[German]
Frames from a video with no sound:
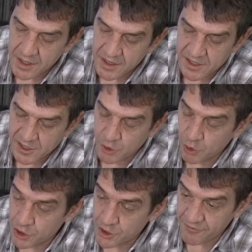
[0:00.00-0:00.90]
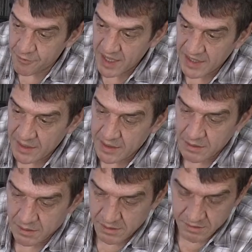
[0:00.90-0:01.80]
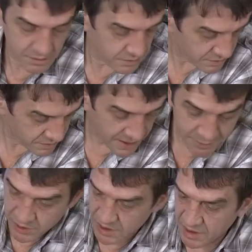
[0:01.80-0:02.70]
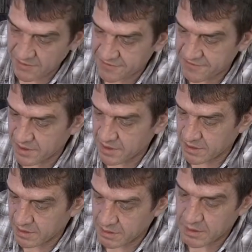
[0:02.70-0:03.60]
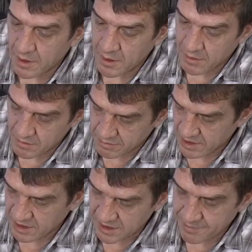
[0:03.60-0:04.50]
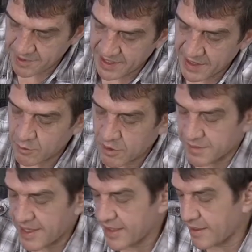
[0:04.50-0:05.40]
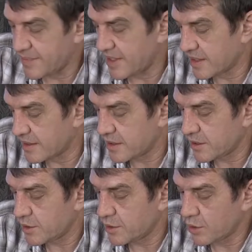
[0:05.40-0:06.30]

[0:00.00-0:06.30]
Das ist Kunststoff ummantelt. Das ist sehr positiv, äh, was das Abknicken und so weiter anbelangt.